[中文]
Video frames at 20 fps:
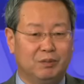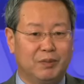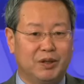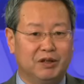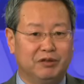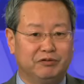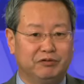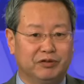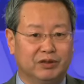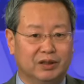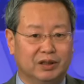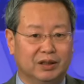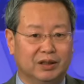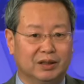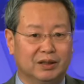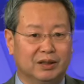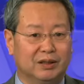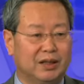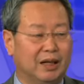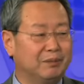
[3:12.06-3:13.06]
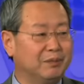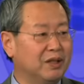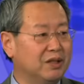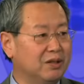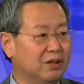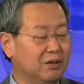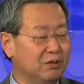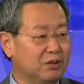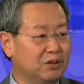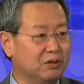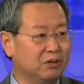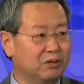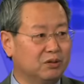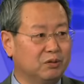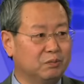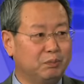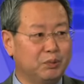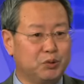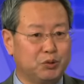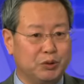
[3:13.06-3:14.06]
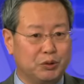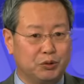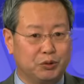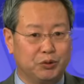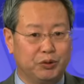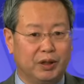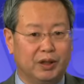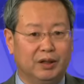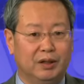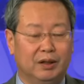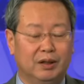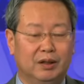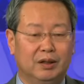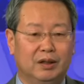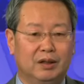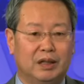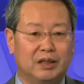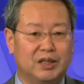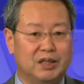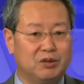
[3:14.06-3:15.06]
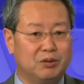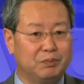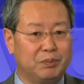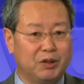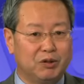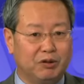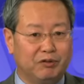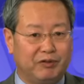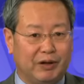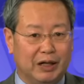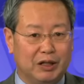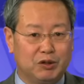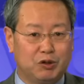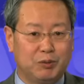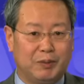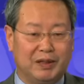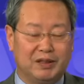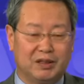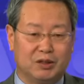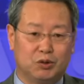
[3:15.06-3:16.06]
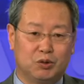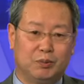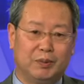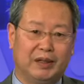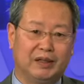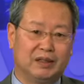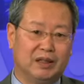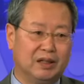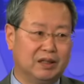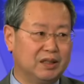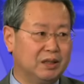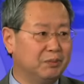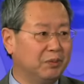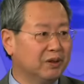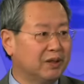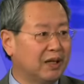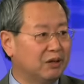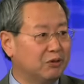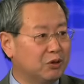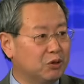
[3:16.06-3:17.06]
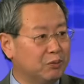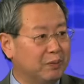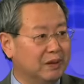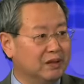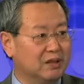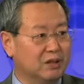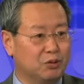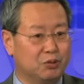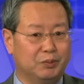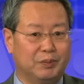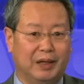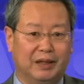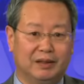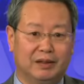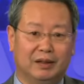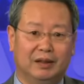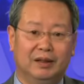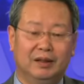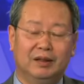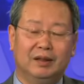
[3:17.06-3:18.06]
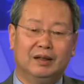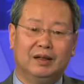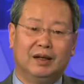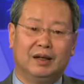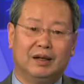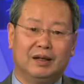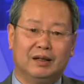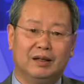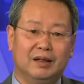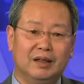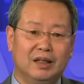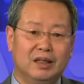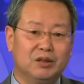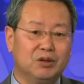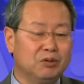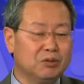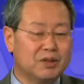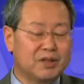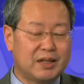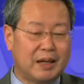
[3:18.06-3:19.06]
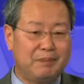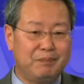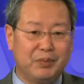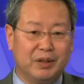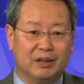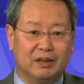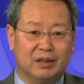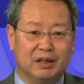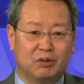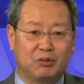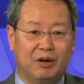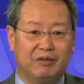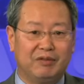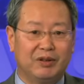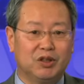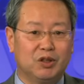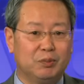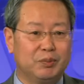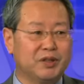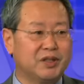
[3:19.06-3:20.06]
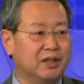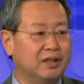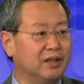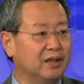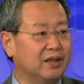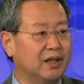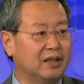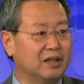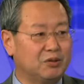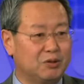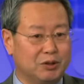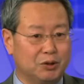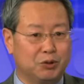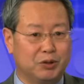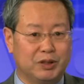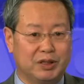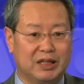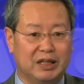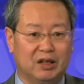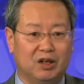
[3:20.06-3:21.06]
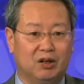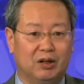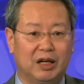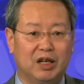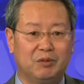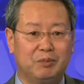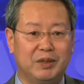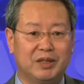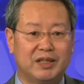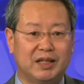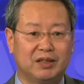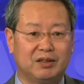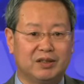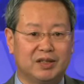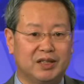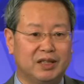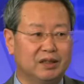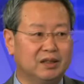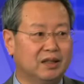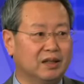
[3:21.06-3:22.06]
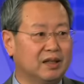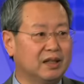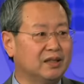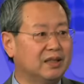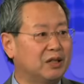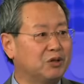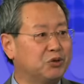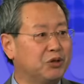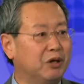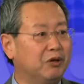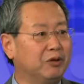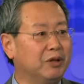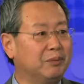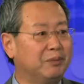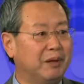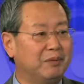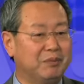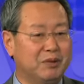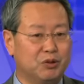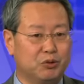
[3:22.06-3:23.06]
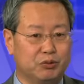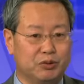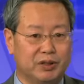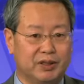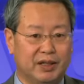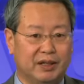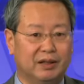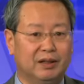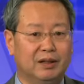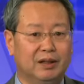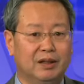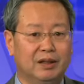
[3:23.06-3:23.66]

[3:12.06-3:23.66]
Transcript: 没有符合他们的要求，都不准确。那其中包括法律出版社出版的、经贸大学出版社出版的，啊，一共三本，那官方都不承认它的准确性。后来又没见到新的、更加权威的版本出现。